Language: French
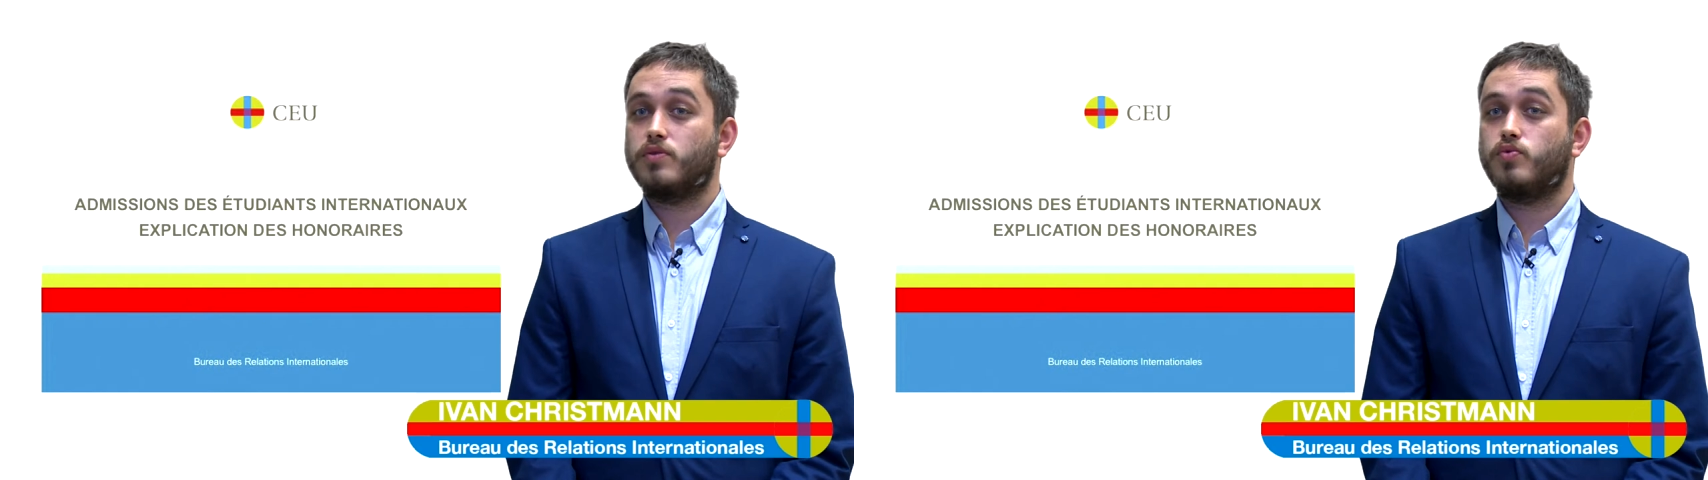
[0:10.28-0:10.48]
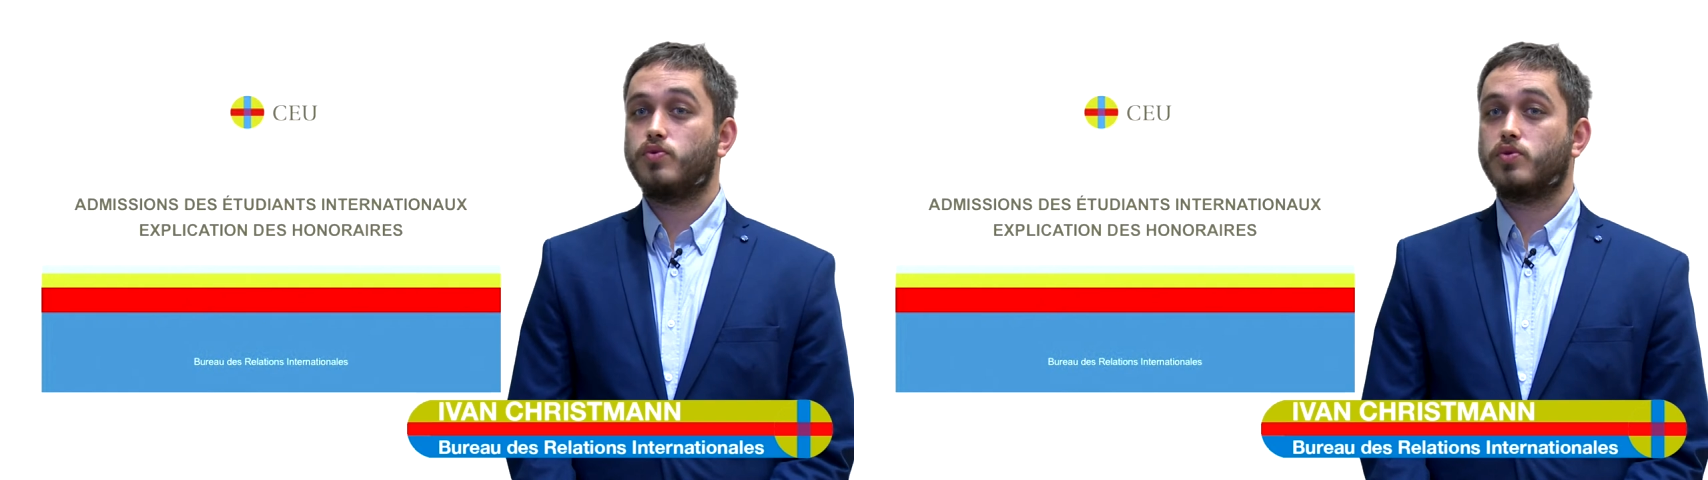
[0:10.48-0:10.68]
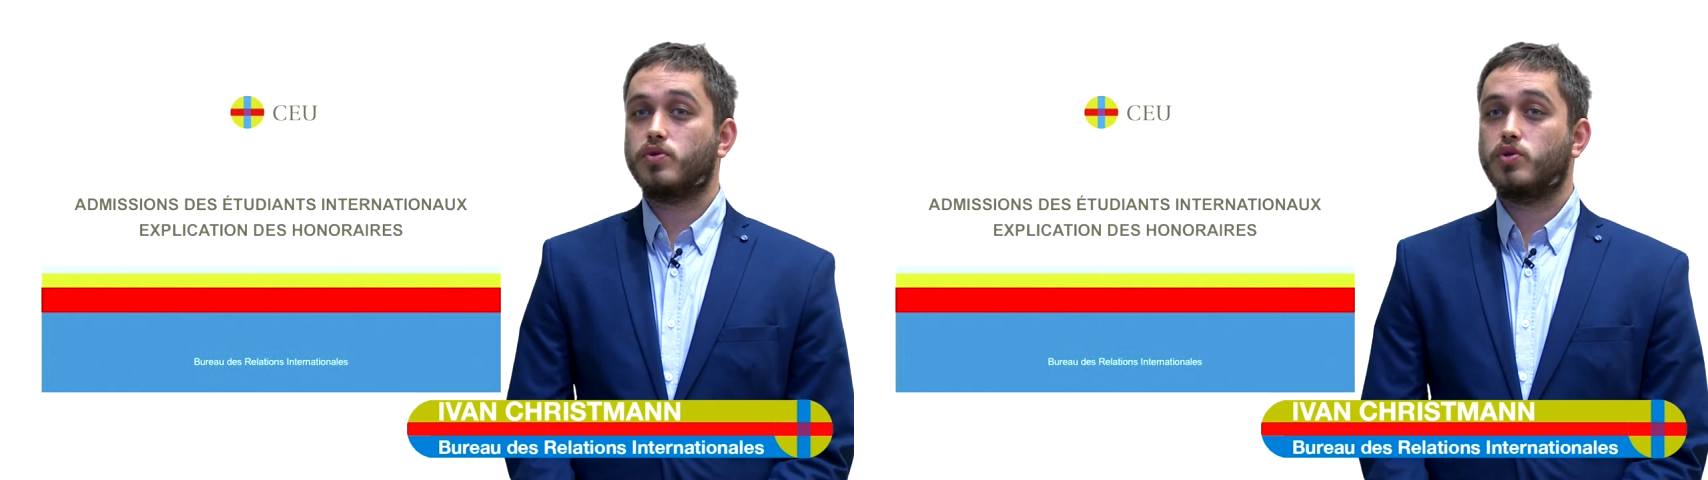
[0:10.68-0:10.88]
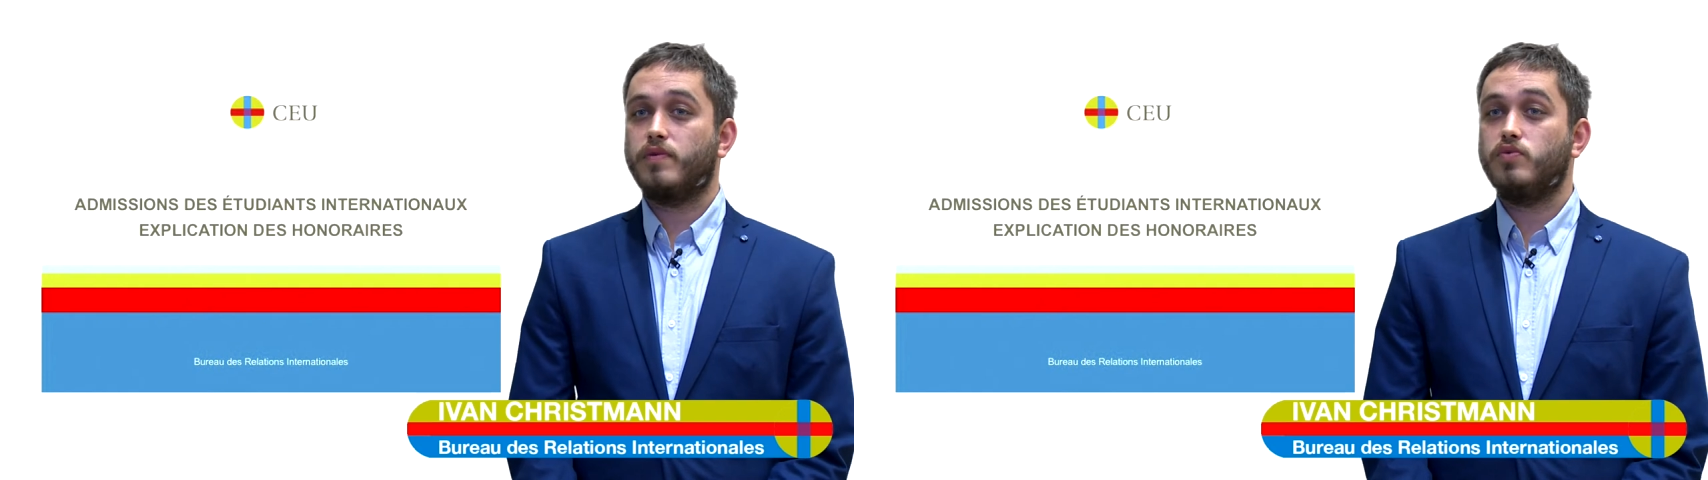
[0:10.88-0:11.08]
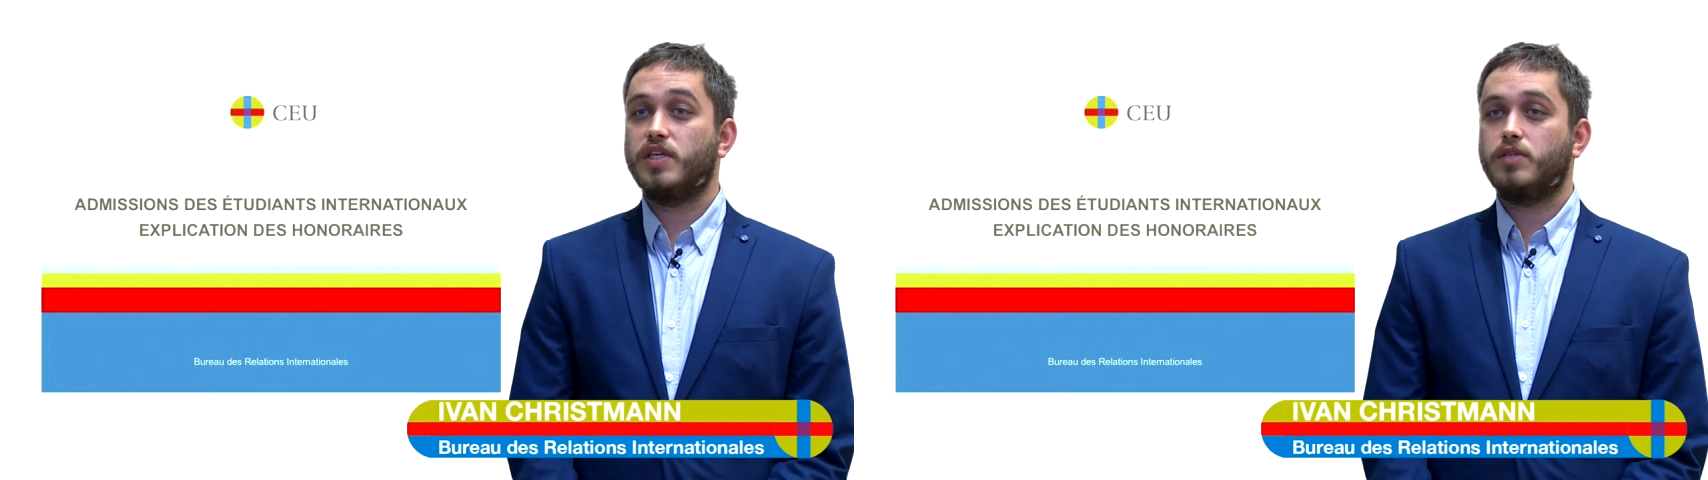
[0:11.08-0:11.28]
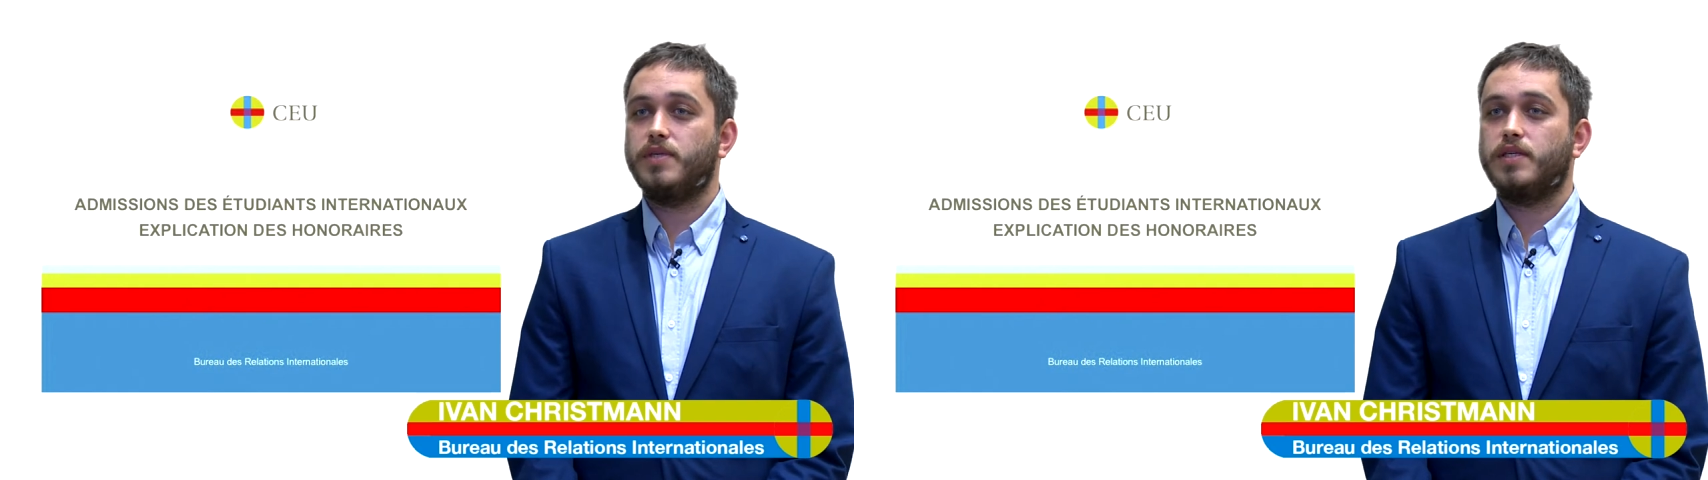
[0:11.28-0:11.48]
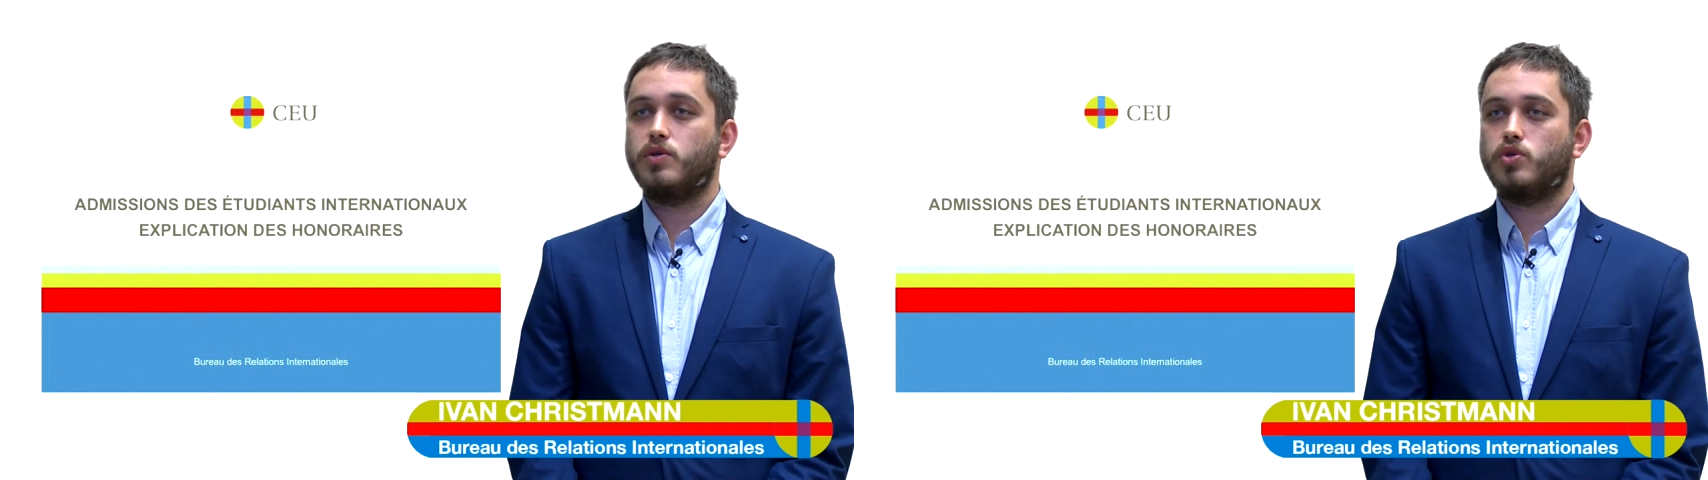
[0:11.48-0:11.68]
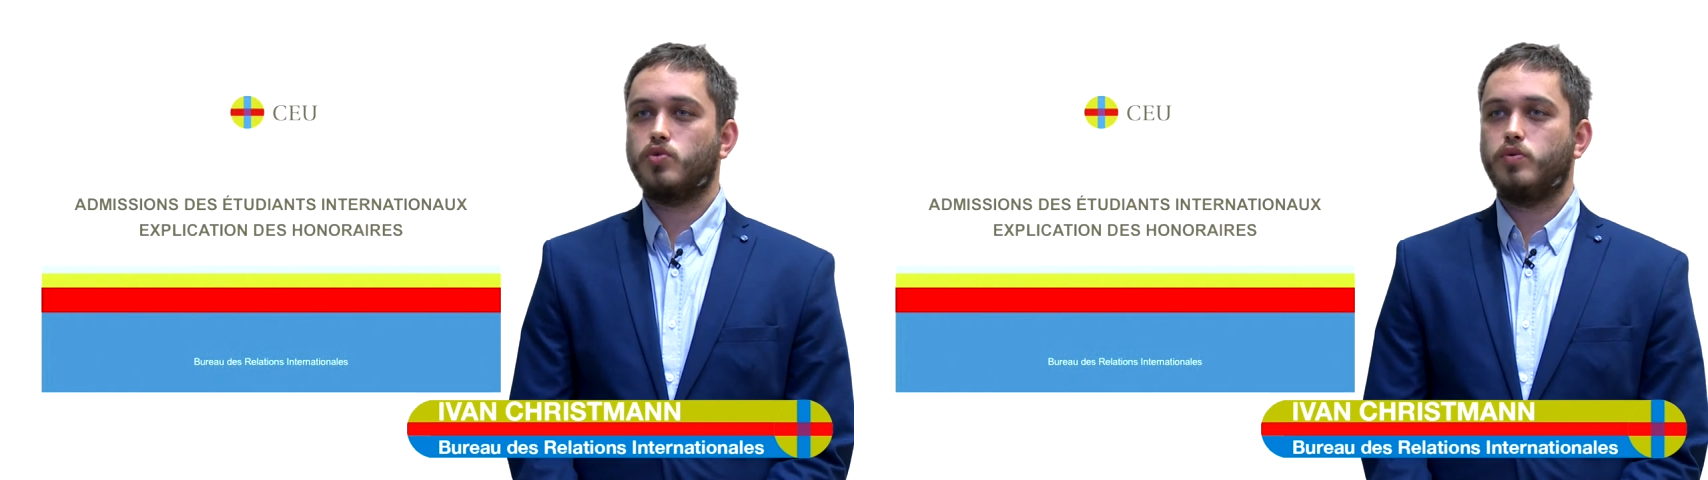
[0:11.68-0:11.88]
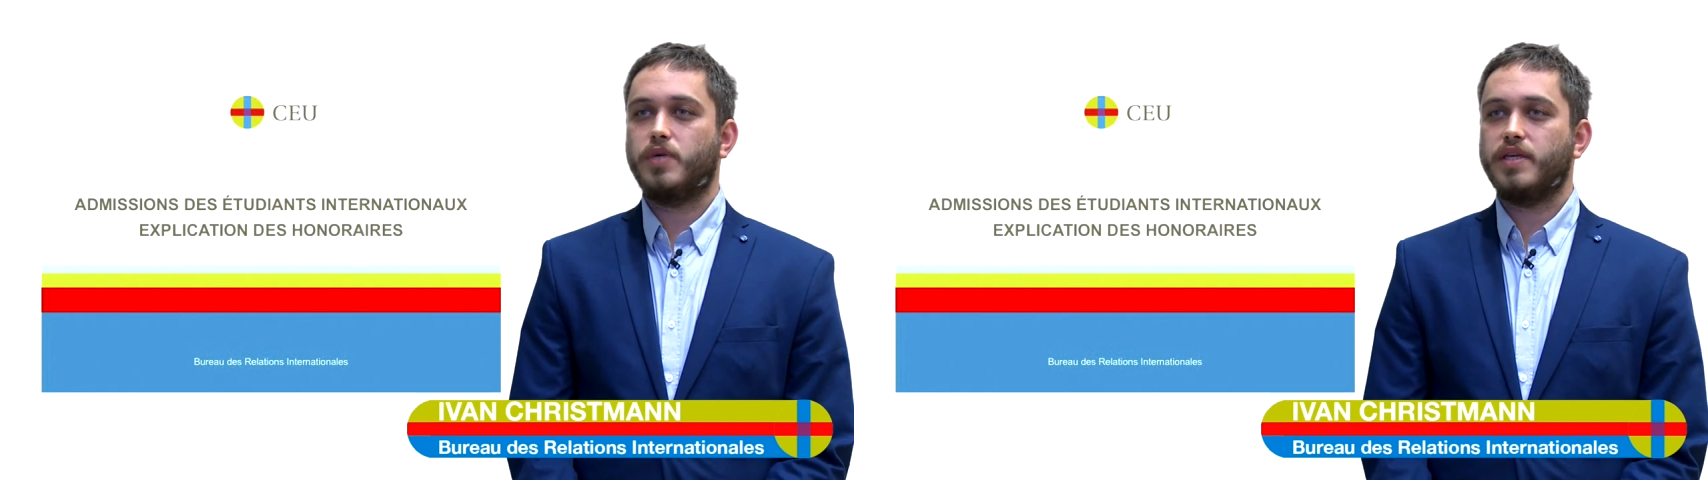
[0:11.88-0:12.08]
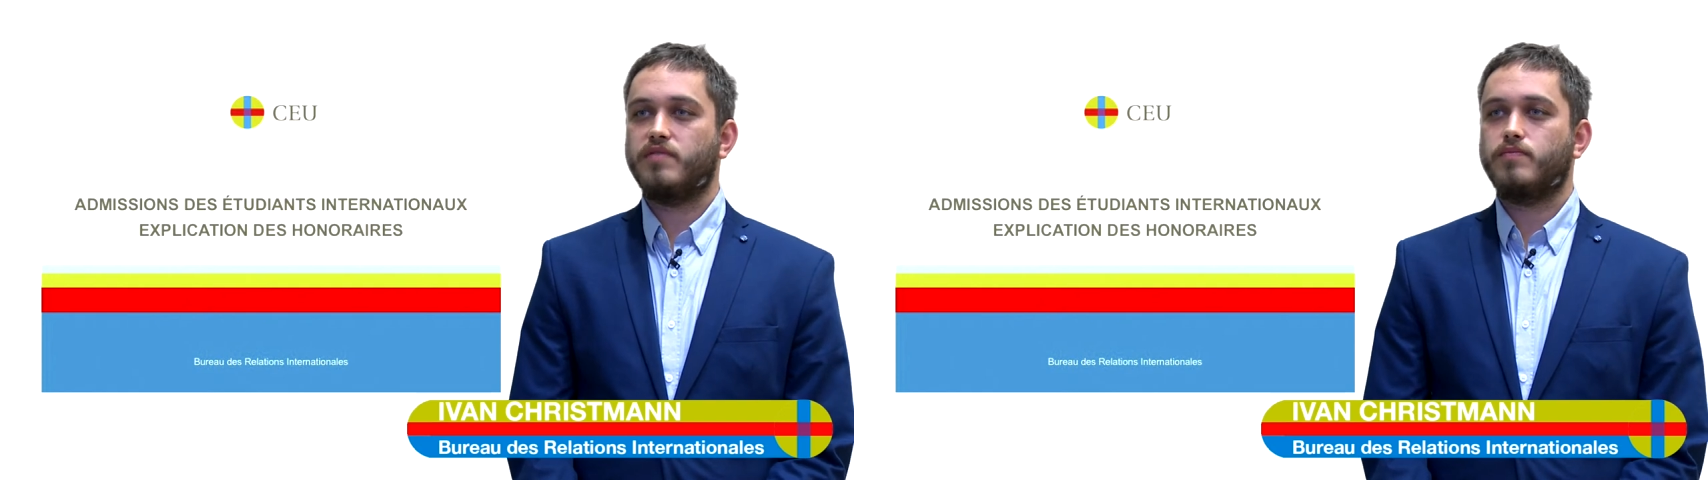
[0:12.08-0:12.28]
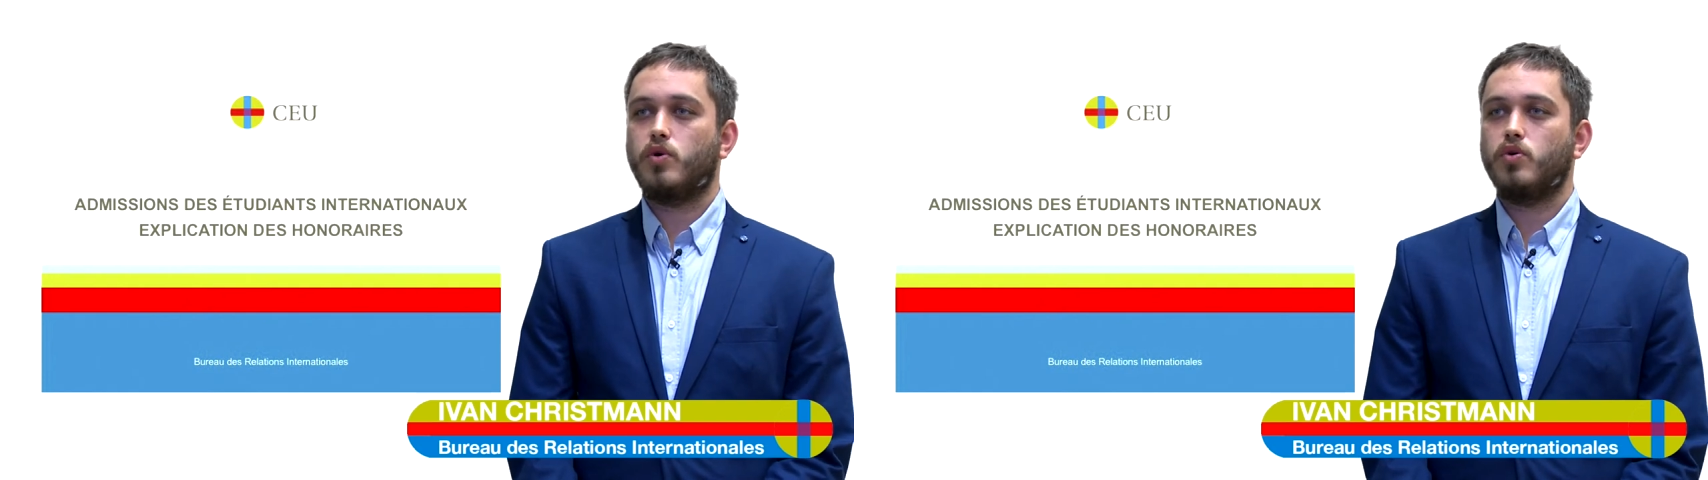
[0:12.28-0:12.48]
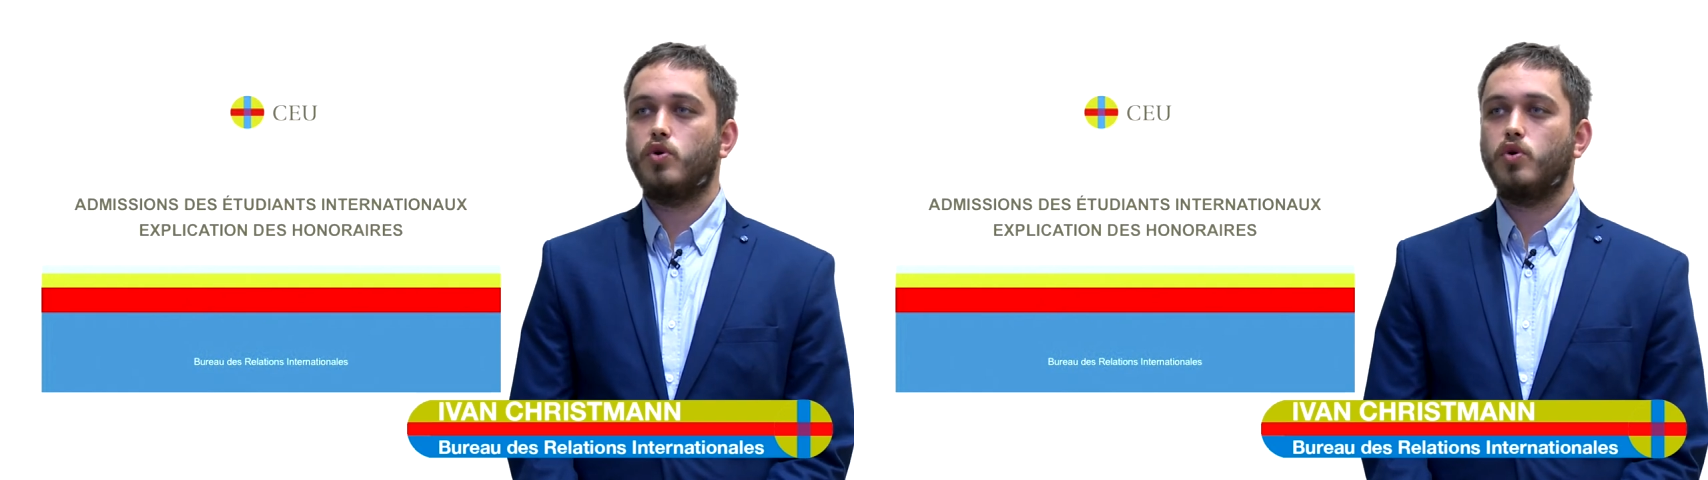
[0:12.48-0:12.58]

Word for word: tous, je vais vous expliquer aujourd'hui brièvement